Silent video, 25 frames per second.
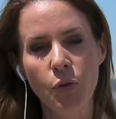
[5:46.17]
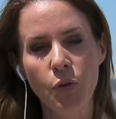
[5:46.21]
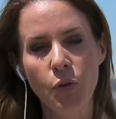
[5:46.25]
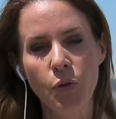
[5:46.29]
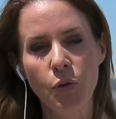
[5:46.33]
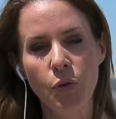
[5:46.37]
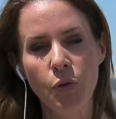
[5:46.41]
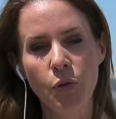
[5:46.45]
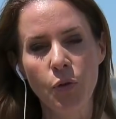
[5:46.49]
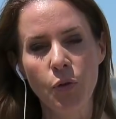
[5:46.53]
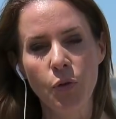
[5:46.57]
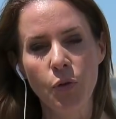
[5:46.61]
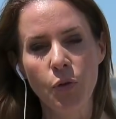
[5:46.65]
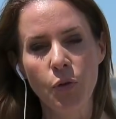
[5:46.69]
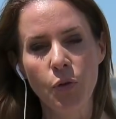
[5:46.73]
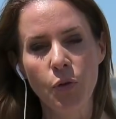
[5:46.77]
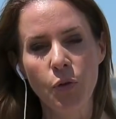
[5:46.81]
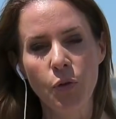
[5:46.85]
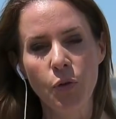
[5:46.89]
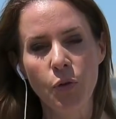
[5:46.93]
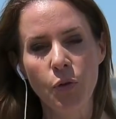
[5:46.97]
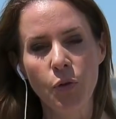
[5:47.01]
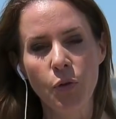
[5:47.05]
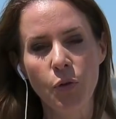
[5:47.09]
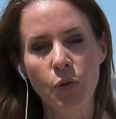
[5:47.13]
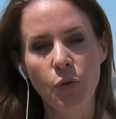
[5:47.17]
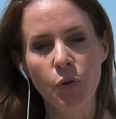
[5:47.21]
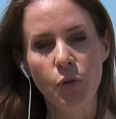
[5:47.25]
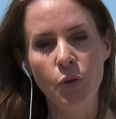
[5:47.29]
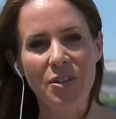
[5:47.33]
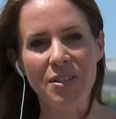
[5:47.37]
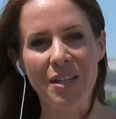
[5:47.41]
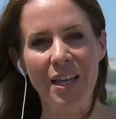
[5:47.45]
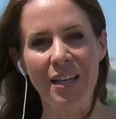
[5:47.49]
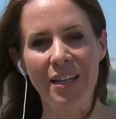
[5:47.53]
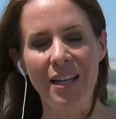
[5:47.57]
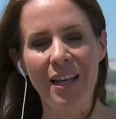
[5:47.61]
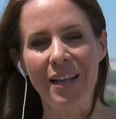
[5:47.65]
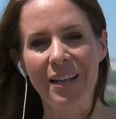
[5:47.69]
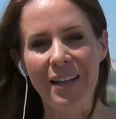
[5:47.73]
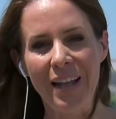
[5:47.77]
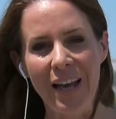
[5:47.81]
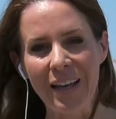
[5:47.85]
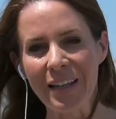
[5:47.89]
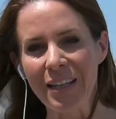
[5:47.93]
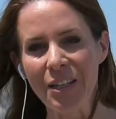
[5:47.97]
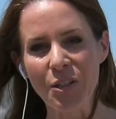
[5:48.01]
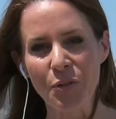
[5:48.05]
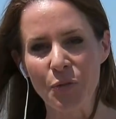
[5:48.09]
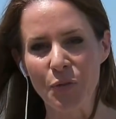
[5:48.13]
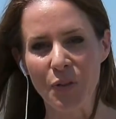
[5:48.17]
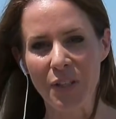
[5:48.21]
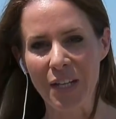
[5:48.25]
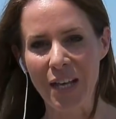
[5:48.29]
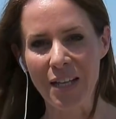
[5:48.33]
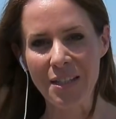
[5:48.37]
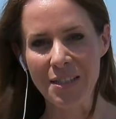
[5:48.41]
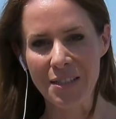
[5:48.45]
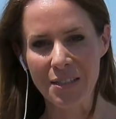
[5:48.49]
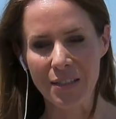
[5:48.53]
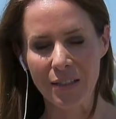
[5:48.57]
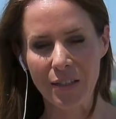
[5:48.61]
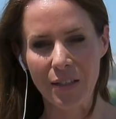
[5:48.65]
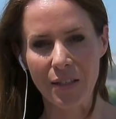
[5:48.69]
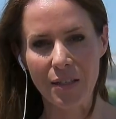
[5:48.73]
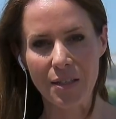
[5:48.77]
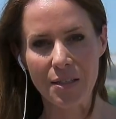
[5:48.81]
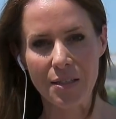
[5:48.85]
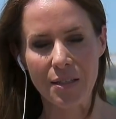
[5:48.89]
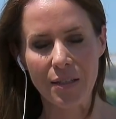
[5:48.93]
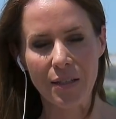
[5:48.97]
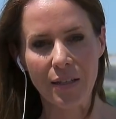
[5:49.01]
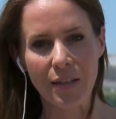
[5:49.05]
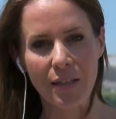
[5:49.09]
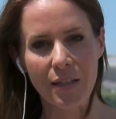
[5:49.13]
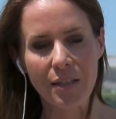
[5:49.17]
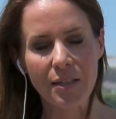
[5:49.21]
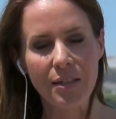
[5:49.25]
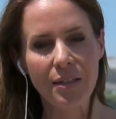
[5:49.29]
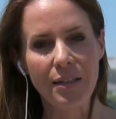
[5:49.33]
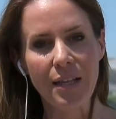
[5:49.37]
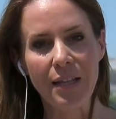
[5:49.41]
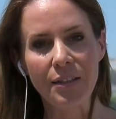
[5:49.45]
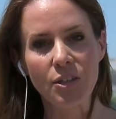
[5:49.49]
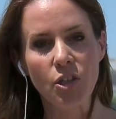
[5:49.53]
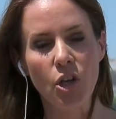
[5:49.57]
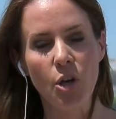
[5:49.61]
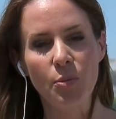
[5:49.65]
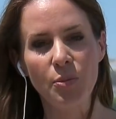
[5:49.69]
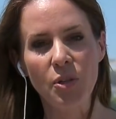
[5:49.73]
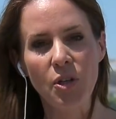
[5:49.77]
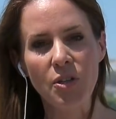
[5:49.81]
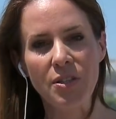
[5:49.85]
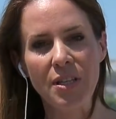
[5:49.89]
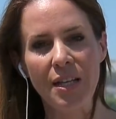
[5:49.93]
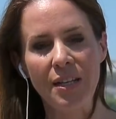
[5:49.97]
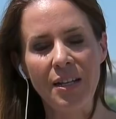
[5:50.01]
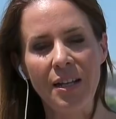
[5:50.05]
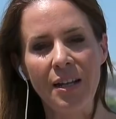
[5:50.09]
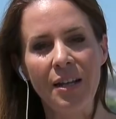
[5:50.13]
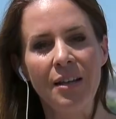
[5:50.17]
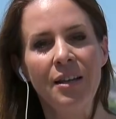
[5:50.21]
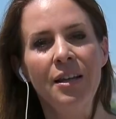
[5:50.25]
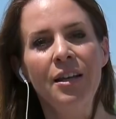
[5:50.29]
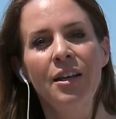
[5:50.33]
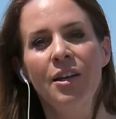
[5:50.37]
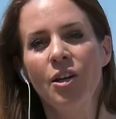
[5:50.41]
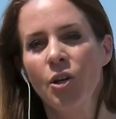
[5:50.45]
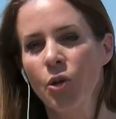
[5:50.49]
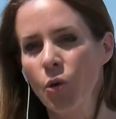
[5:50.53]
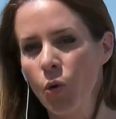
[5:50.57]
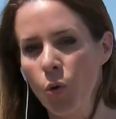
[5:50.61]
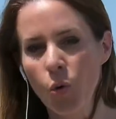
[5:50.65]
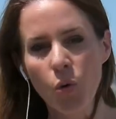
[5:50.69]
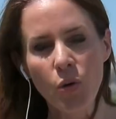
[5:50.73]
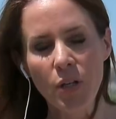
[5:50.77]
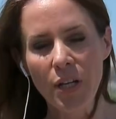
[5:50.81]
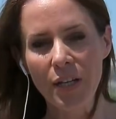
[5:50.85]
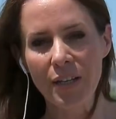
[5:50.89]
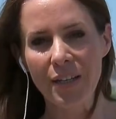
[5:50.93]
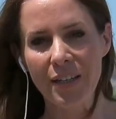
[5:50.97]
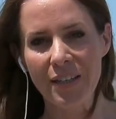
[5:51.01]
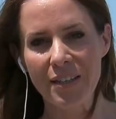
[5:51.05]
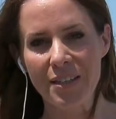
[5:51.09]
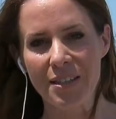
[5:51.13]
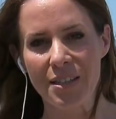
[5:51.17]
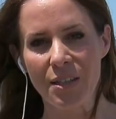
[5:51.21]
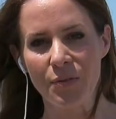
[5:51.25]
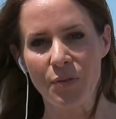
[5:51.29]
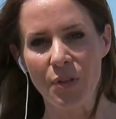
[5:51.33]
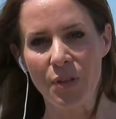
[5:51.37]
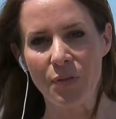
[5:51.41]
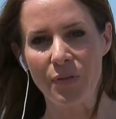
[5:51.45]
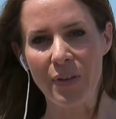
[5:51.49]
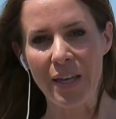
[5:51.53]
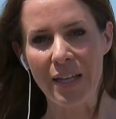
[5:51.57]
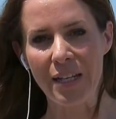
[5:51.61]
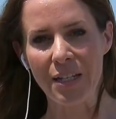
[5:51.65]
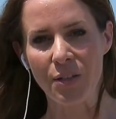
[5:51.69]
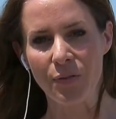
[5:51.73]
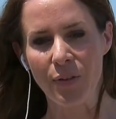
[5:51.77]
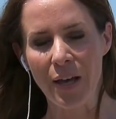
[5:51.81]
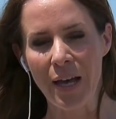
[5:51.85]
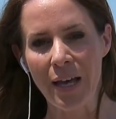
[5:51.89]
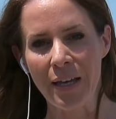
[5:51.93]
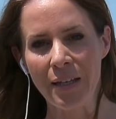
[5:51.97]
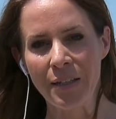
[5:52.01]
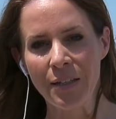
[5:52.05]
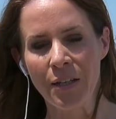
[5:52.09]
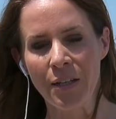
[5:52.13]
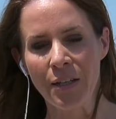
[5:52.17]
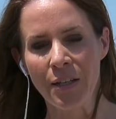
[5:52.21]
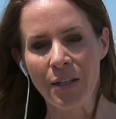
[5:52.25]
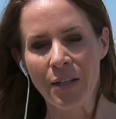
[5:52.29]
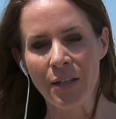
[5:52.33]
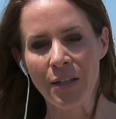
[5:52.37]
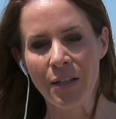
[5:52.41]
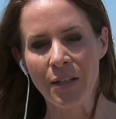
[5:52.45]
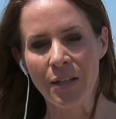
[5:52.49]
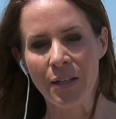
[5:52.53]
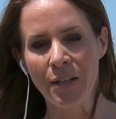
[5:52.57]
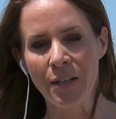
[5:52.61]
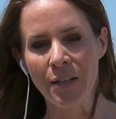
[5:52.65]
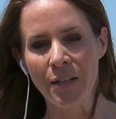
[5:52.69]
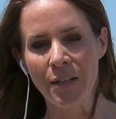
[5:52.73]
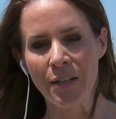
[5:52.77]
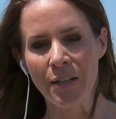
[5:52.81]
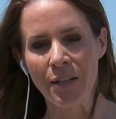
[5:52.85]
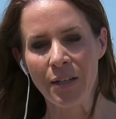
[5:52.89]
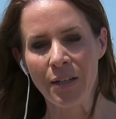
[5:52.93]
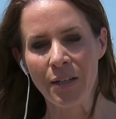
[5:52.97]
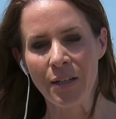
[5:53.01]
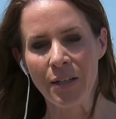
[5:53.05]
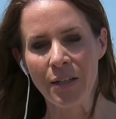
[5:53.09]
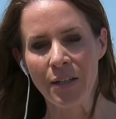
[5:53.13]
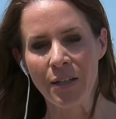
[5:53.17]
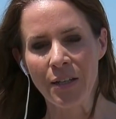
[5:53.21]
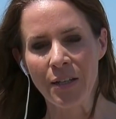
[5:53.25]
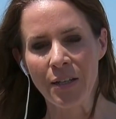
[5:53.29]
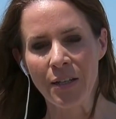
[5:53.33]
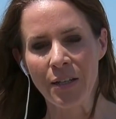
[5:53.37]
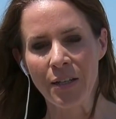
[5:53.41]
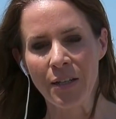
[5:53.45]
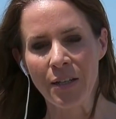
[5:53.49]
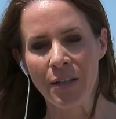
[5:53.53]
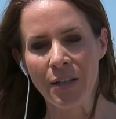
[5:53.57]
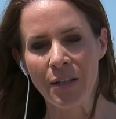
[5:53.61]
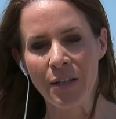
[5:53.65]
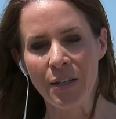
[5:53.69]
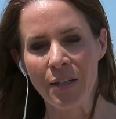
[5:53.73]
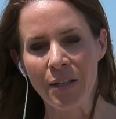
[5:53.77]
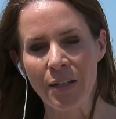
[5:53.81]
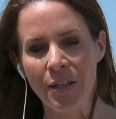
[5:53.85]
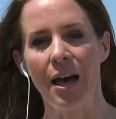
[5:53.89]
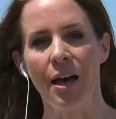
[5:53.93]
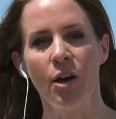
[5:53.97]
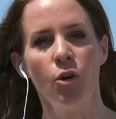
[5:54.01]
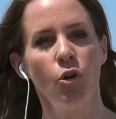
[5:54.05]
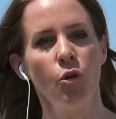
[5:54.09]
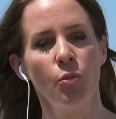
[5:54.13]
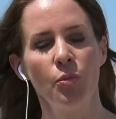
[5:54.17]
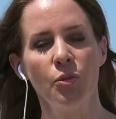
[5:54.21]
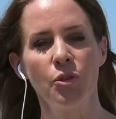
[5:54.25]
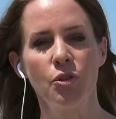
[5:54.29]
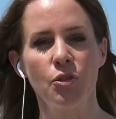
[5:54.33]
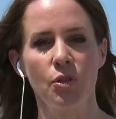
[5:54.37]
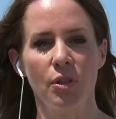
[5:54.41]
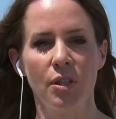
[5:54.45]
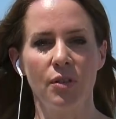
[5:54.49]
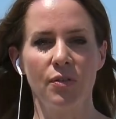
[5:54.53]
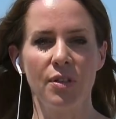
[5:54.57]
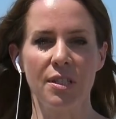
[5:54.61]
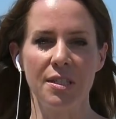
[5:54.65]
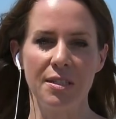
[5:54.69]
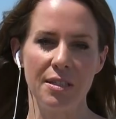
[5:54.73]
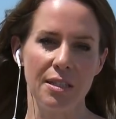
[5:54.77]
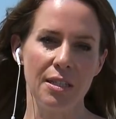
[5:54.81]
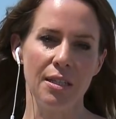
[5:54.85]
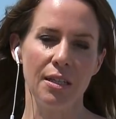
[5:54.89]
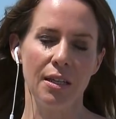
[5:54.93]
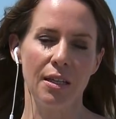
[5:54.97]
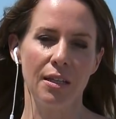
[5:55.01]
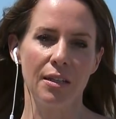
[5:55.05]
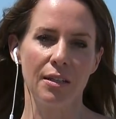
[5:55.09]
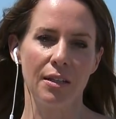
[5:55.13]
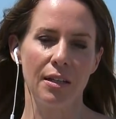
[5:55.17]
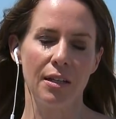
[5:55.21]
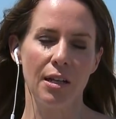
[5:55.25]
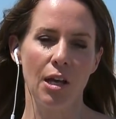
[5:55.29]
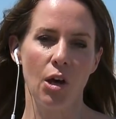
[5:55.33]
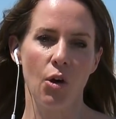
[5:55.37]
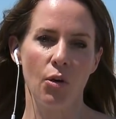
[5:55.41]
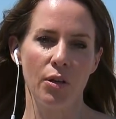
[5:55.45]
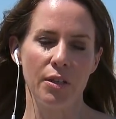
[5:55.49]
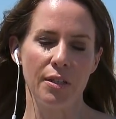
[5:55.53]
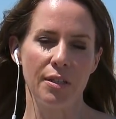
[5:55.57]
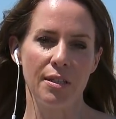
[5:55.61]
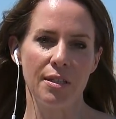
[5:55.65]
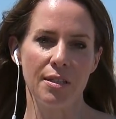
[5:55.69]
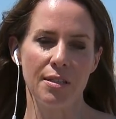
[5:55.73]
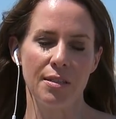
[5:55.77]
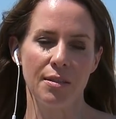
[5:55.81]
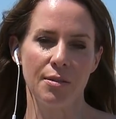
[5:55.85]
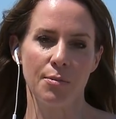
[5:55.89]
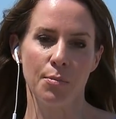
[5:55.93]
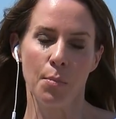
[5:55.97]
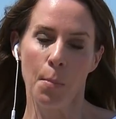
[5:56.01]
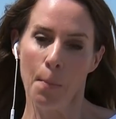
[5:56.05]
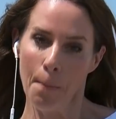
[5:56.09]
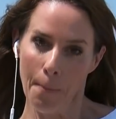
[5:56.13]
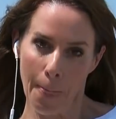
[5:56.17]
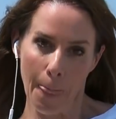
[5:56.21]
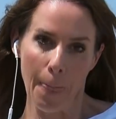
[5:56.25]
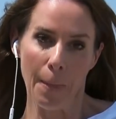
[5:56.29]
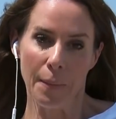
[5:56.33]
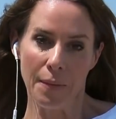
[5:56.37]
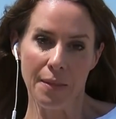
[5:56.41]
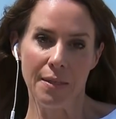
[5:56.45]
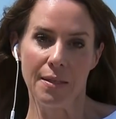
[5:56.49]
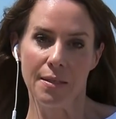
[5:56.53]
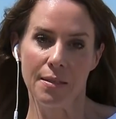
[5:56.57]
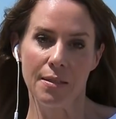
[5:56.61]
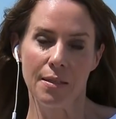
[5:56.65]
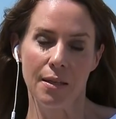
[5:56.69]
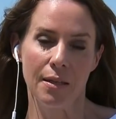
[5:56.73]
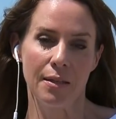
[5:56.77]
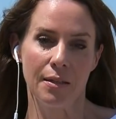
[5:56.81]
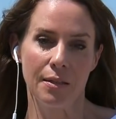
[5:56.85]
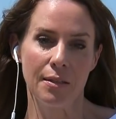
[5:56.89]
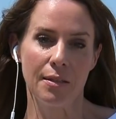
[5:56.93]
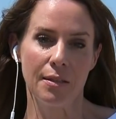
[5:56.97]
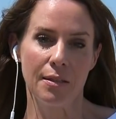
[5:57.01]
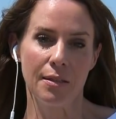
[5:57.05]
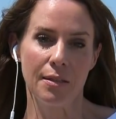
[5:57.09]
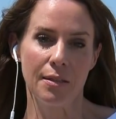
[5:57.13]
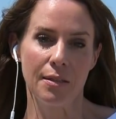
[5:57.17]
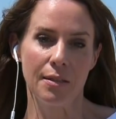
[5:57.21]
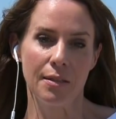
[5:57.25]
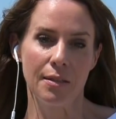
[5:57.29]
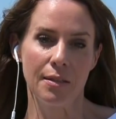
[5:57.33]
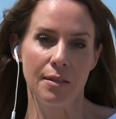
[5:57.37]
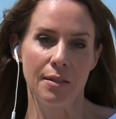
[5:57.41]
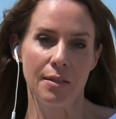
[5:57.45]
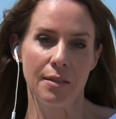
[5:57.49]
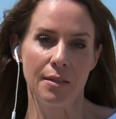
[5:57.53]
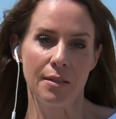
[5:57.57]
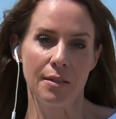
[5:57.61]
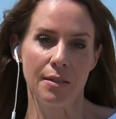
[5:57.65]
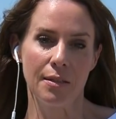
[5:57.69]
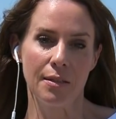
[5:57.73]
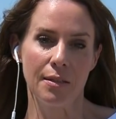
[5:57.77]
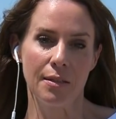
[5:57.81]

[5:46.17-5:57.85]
Doch Griechenland kommt aus einer langen Finanzkrise. Griechenland kommt aus einer Corona-Krise wie weltweit. Und da war auch wenig Geld da, um zu investieren, genau in diesen in, diese, in diesen Bereich.